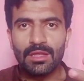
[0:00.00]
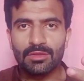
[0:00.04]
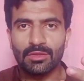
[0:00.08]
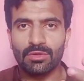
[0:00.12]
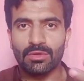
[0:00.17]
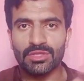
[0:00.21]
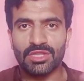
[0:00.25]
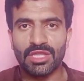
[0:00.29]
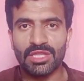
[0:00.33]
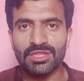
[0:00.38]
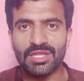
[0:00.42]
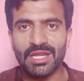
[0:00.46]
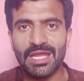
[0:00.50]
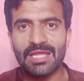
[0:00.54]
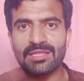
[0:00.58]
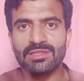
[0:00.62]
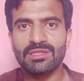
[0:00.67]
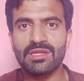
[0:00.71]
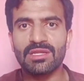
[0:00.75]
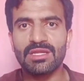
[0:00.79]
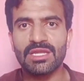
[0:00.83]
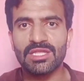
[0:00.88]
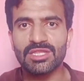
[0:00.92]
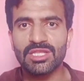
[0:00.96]
तो
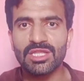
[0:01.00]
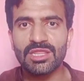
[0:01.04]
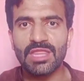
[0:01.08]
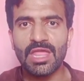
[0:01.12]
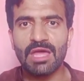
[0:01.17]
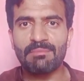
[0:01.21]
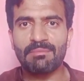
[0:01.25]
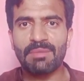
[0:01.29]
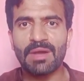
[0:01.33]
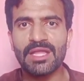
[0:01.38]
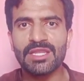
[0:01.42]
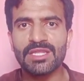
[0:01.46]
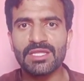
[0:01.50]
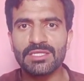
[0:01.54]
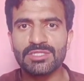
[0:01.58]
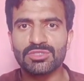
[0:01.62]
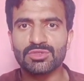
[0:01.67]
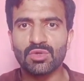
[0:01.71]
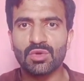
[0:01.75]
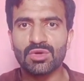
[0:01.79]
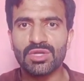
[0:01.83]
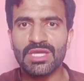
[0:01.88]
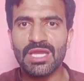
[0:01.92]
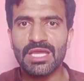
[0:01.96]
चंद्रयान थ्री ने जितना पानी
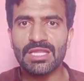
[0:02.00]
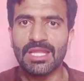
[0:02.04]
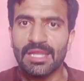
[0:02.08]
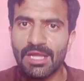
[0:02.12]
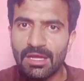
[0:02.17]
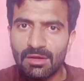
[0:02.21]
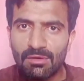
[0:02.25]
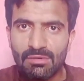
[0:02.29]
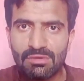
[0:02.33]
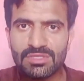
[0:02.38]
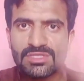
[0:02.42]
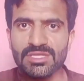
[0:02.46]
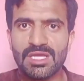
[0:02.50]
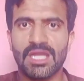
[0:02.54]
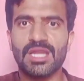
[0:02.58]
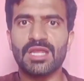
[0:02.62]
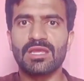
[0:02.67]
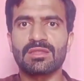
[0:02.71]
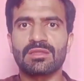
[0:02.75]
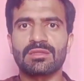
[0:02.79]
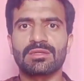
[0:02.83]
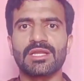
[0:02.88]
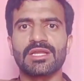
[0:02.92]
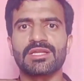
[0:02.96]
स्टोर किया था ना वो
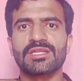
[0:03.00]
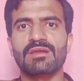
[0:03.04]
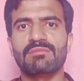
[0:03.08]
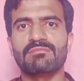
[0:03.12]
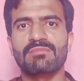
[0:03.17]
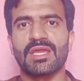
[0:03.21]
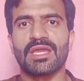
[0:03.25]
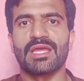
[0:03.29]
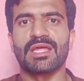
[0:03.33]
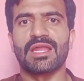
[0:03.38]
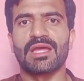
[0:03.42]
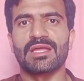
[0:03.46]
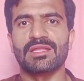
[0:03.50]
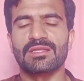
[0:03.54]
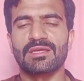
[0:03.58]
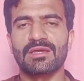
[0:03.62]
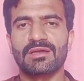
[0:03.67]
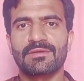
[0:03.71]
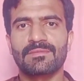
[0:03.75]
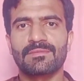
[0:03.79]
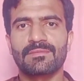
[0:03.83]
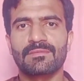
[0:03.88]
सारे स्टेडियम में गिरा दिया